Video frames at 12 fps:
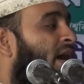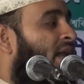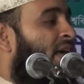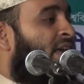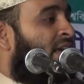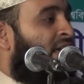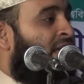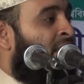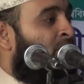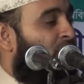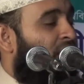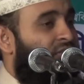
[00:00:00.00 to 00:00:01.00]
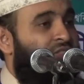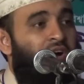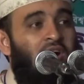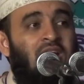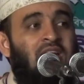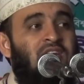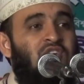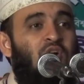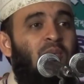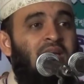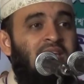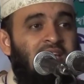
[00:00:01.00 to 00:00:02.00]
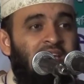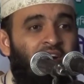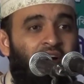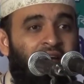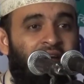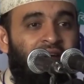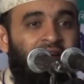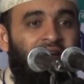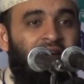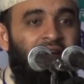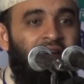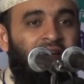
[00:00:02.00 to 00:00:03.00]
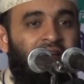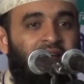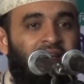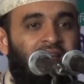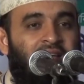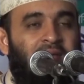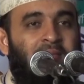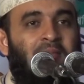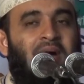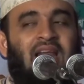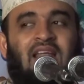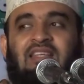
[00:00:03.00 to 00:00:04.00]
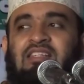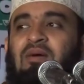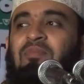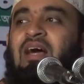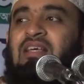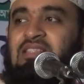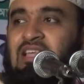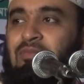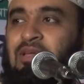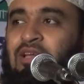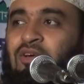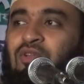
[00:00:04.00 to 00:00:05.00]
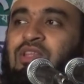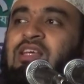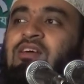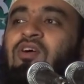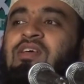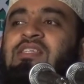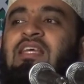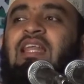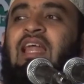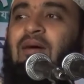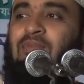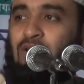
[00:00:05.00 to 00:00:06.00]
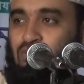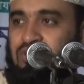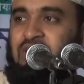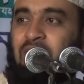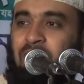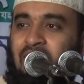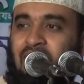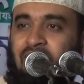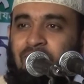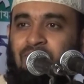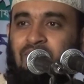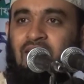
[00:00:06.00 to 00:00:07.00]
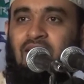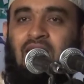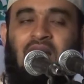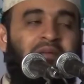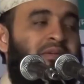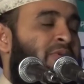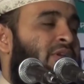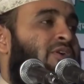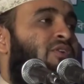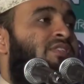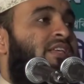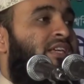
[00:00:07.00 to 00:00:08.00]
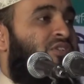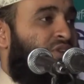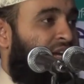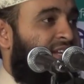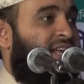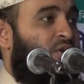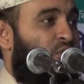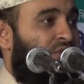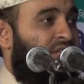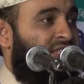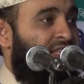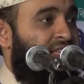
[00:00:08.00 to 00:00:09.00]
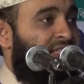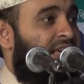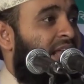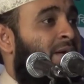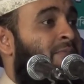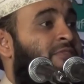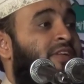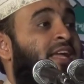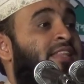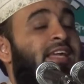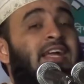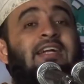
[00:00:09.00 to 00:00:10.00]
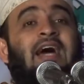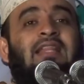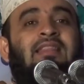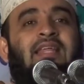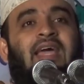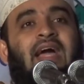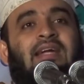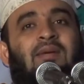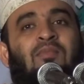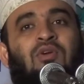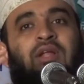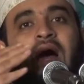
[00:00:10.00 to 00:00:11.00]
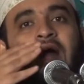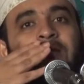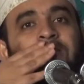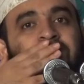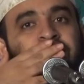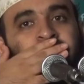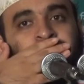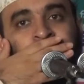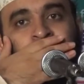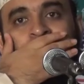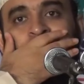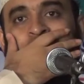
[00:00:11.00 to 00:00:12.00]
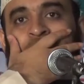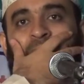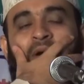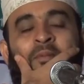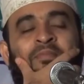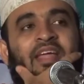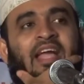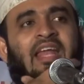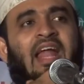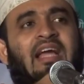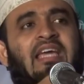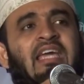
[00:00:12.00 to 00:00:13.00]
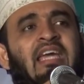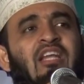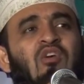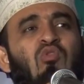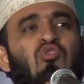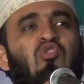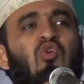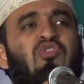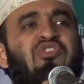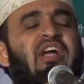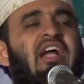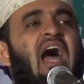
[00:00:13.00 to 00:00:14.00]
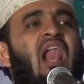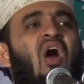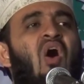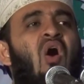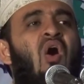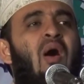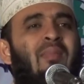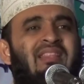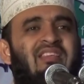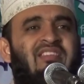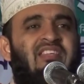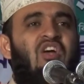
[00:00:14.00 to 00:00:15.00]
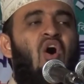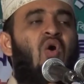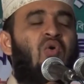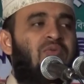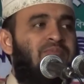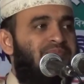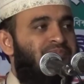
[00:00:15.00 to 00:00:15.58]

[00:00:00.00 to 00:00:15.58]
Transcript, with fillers: আলাইহি সবাই কি কয় বাংলাদেশ সামনে আসতে আমিন কেন ওদিকে কয় আপনার হুশ থাকবে আমি মনে করছি কিছু একটা ঘটতেছে সালাম ফিরিয়ে দেখি ডান দিকে একটা মনকার বাম দিকে নাকির কুচকুচে কালো আমি দিছি দৌড়